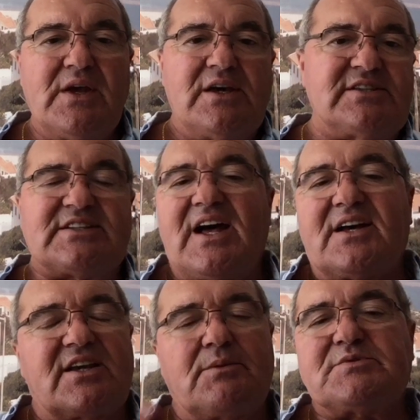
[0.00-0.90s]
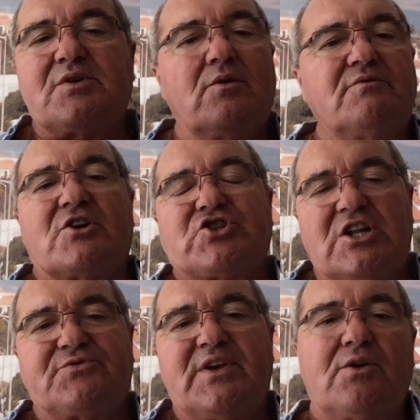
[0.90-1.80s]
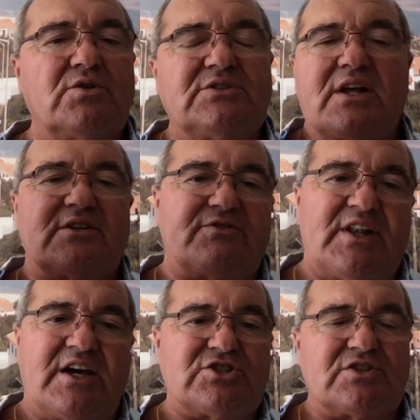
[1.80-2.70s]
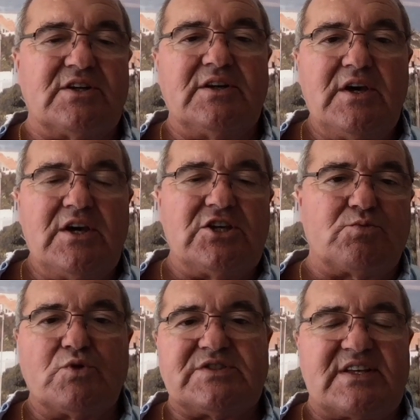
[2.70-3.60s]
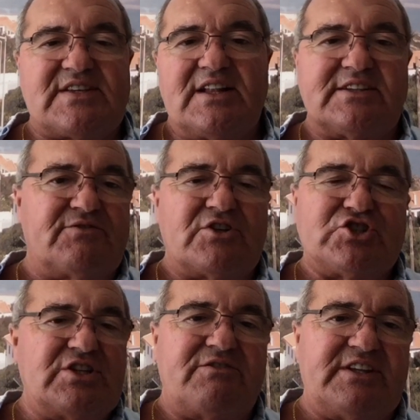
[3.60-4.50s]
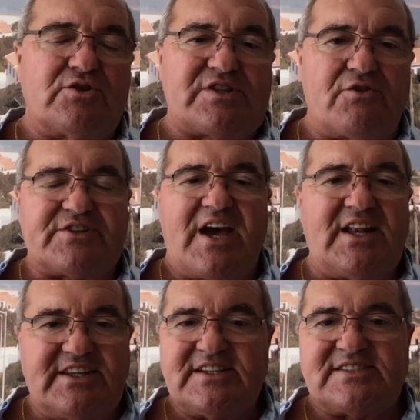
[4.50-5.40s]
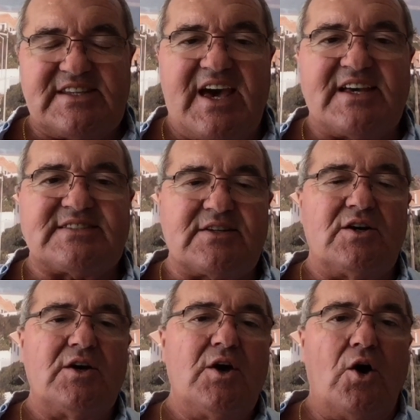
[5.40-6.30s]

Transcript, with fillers: Ist klar, da gibt es unwahrscheinlich viel, hunderte vielleicht. Ne? Ich muss das halt in verschiedene Videos aufteilen. Hier ist das erste.